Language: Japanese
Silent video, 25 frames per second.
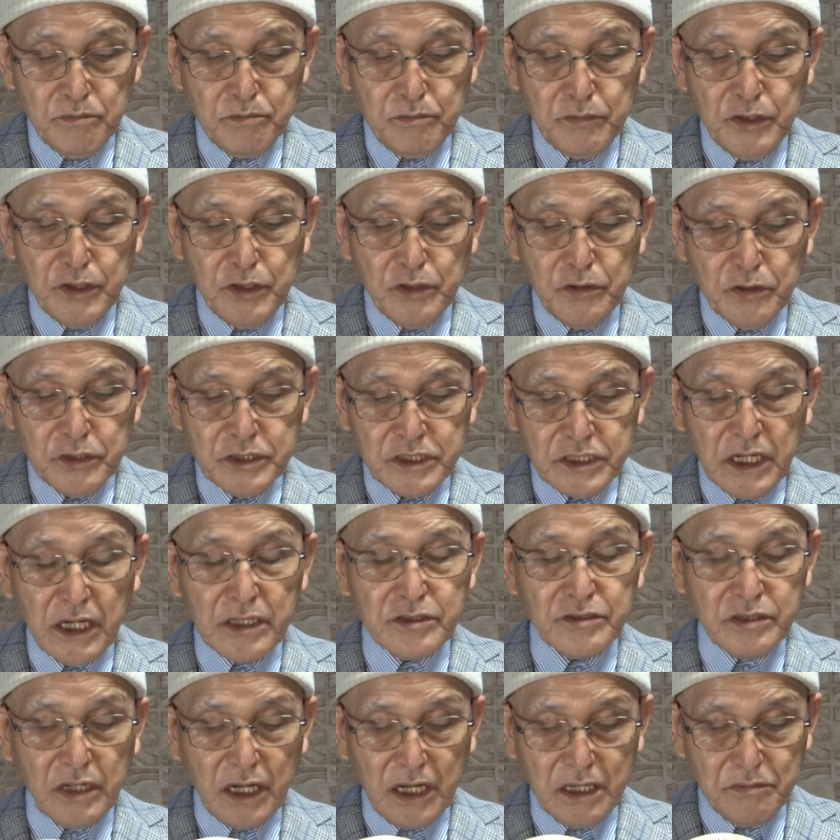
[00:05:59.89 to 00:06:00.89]
微量し
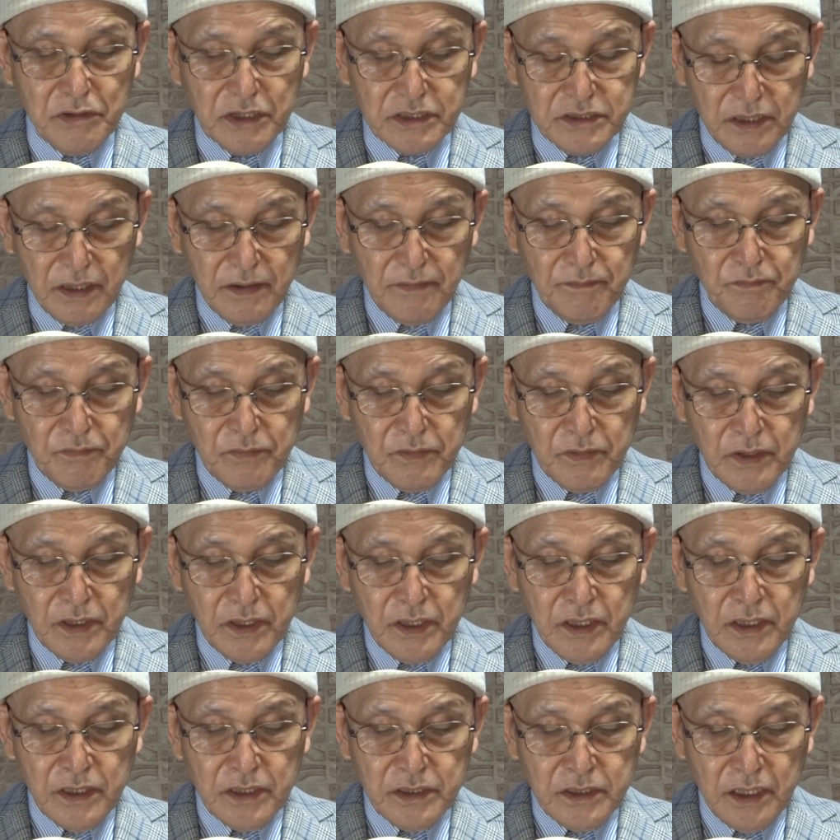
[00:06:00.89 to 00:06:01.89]
か使いません。
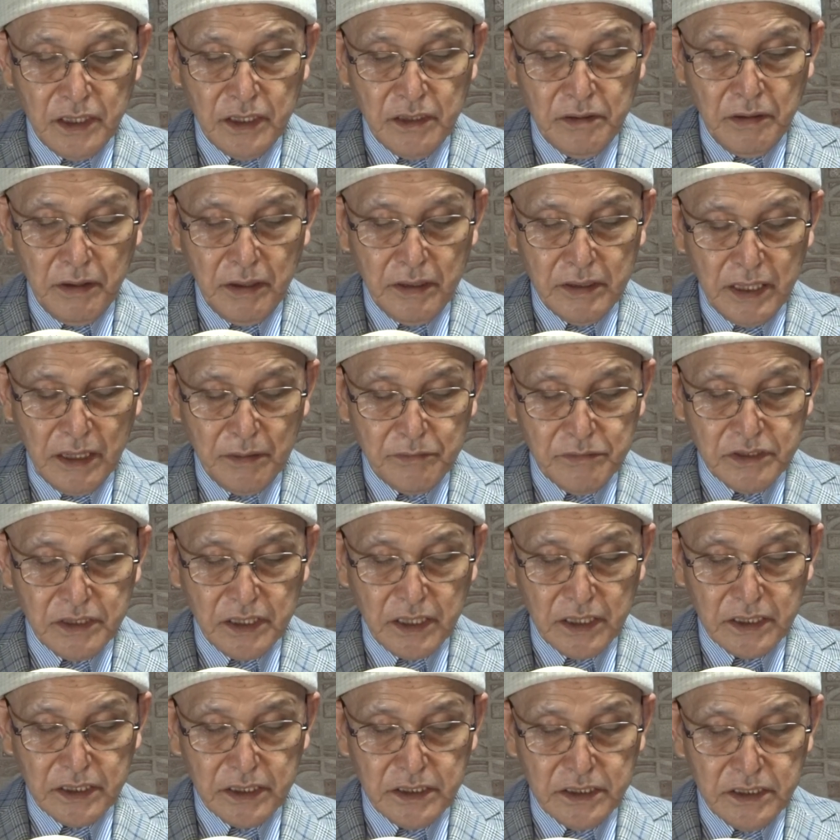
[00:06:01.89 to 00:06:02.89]
練り歯
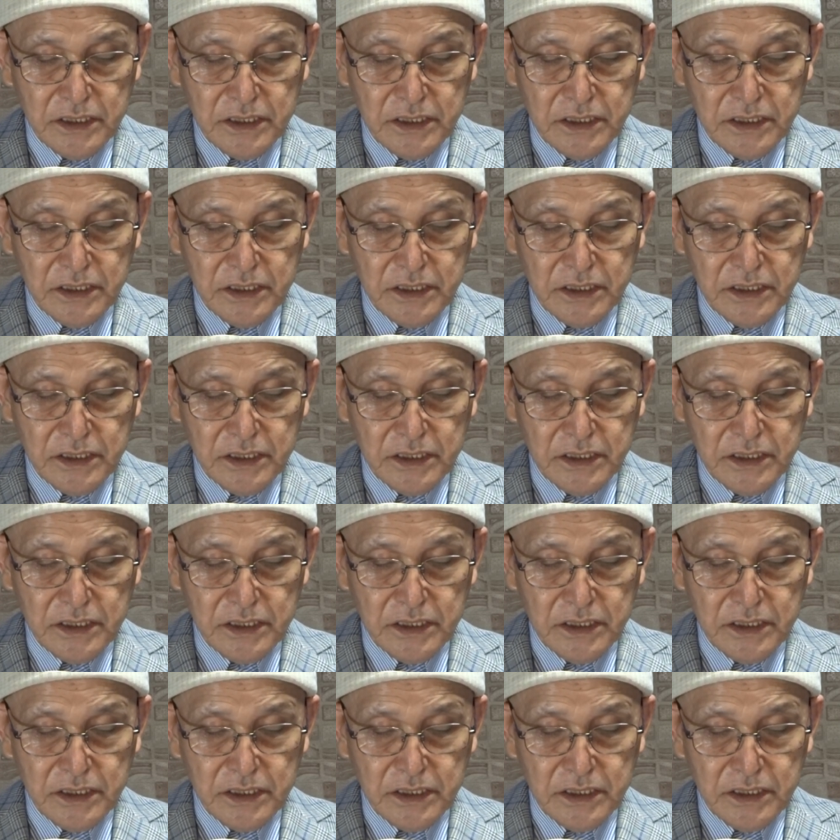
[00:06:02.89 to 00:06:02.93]
磨き